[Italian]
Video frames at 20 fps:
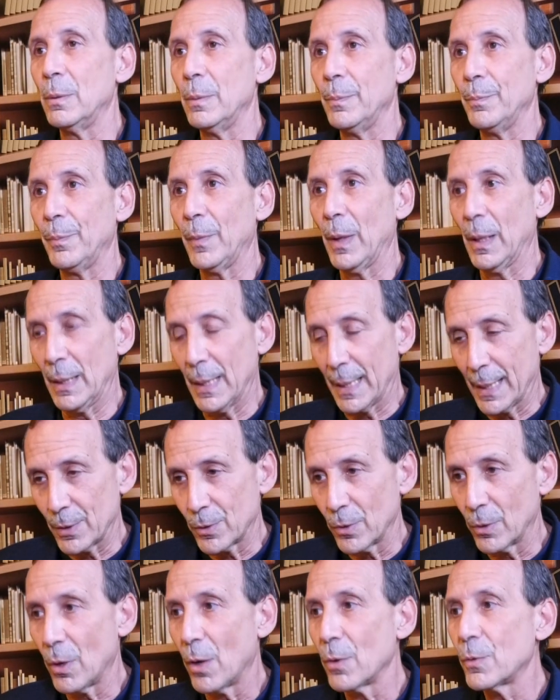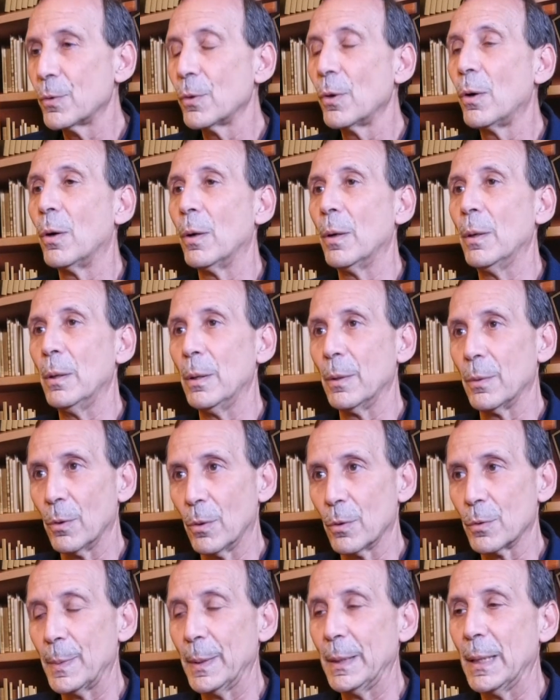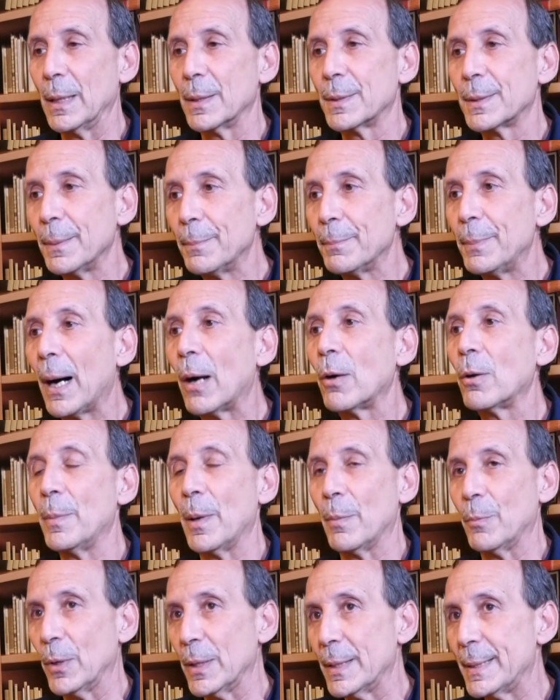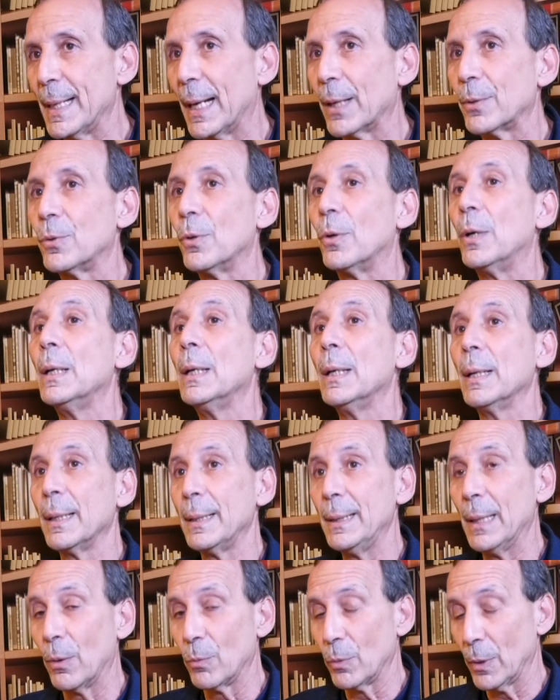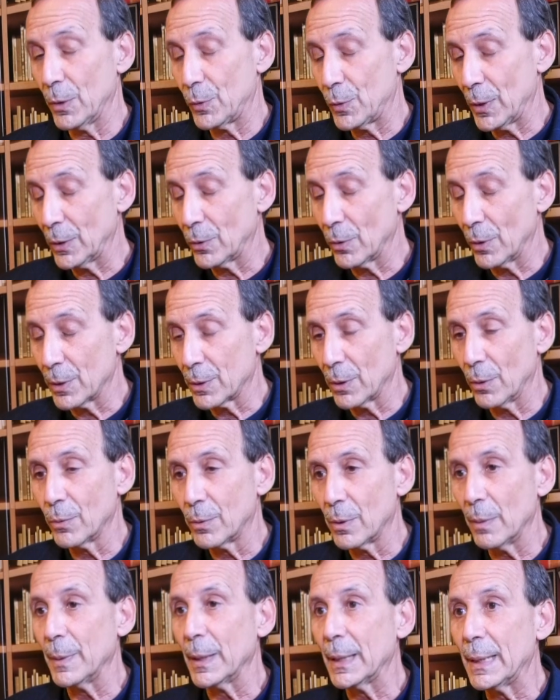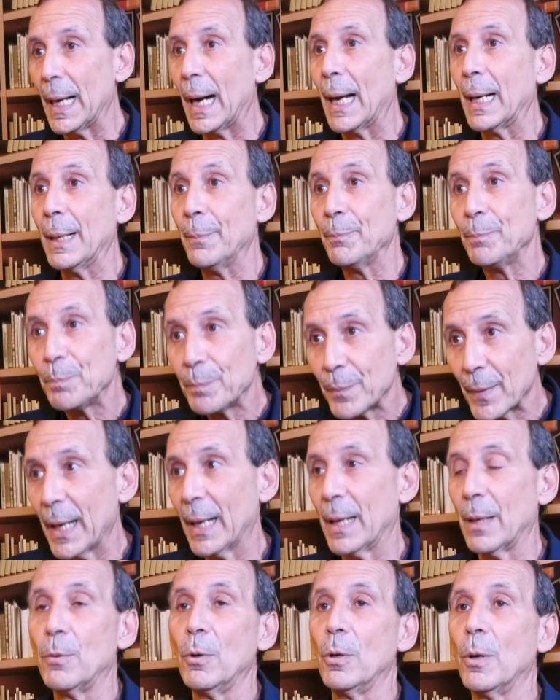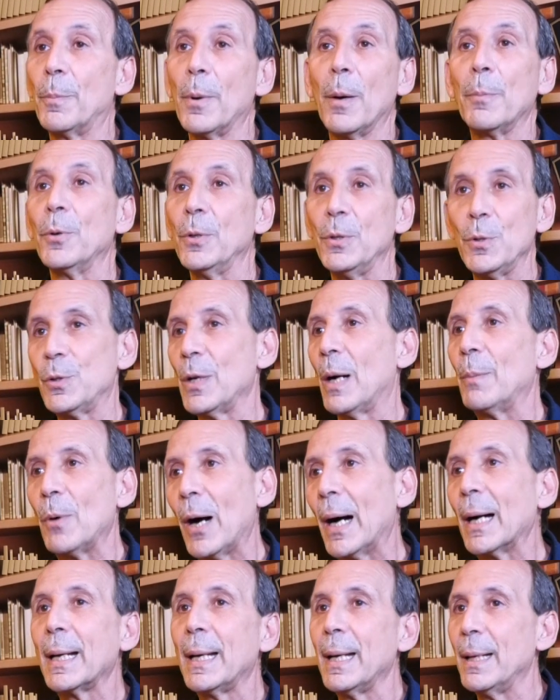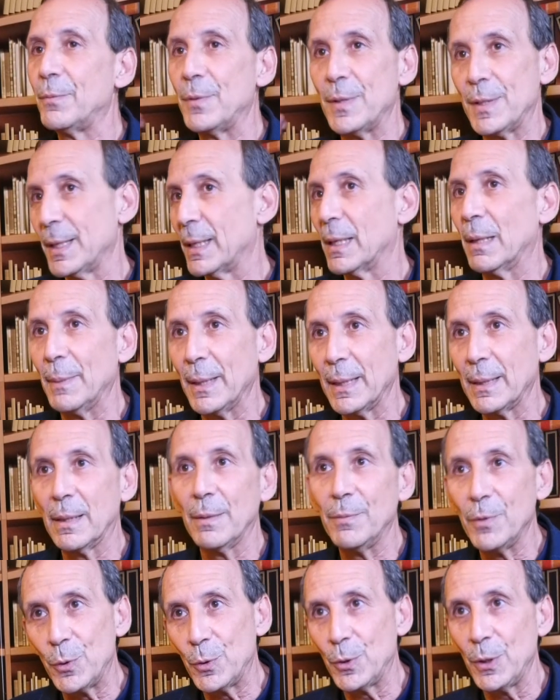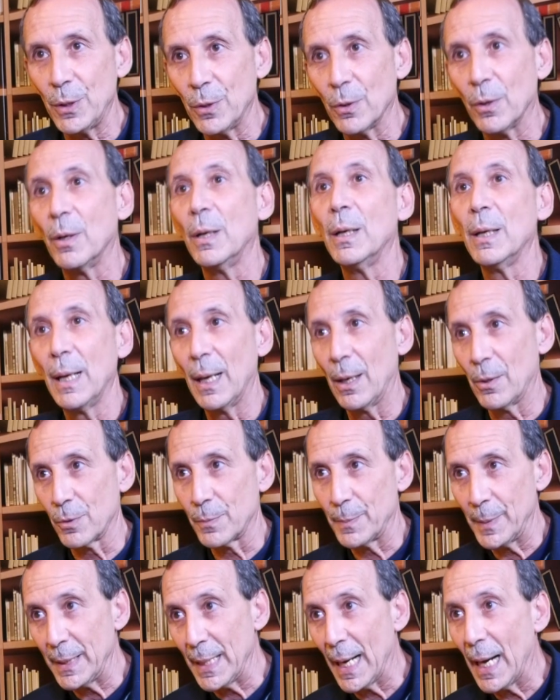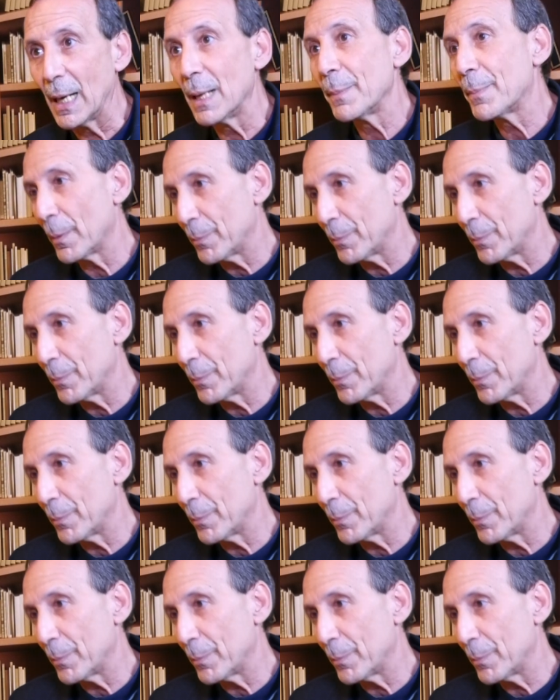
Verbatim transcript: ehm, nel caso nostro, eh, con l'ospedale San Paolo, abbiamo iniziato da un centro di salute mentale che era quello proprio diciamo anche fisicamente vicino all'ospedale,